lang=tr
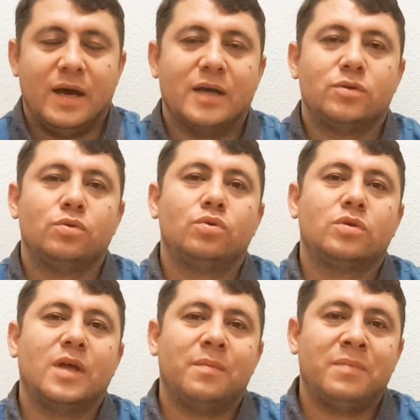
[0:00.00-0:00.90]

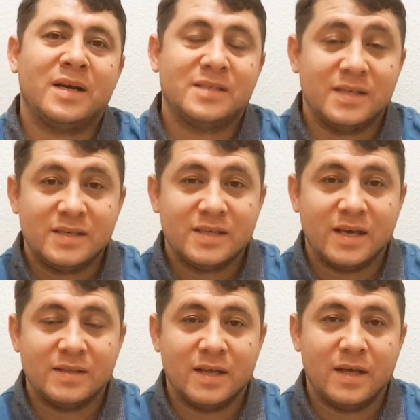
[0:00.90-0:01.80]
Atatürk'ten
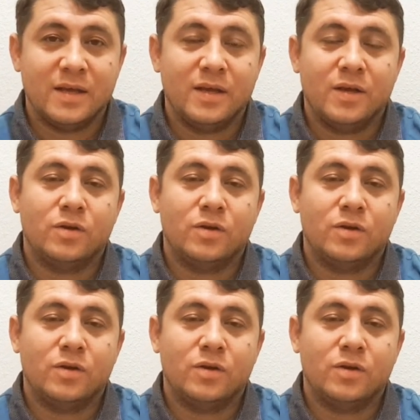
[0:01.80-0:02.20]
bahsedirken de